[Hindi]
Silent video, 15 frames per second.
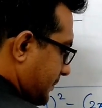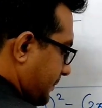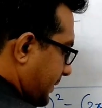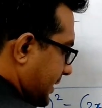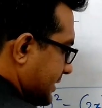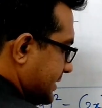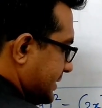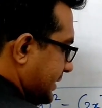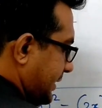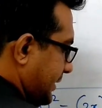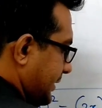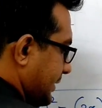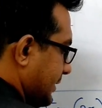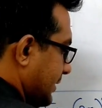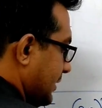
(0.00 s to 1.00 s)
प्लस सी
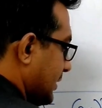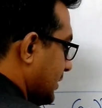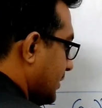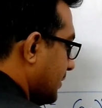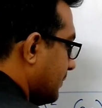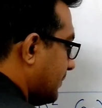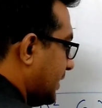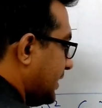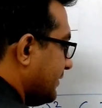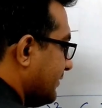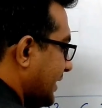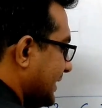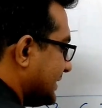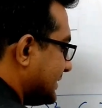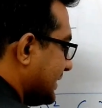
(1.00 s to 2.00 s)
बट
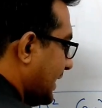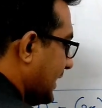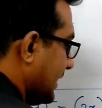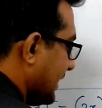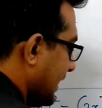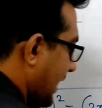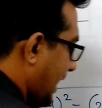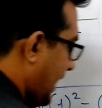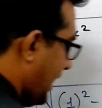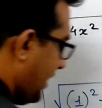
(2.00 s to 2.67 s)
वो एक्स था क्या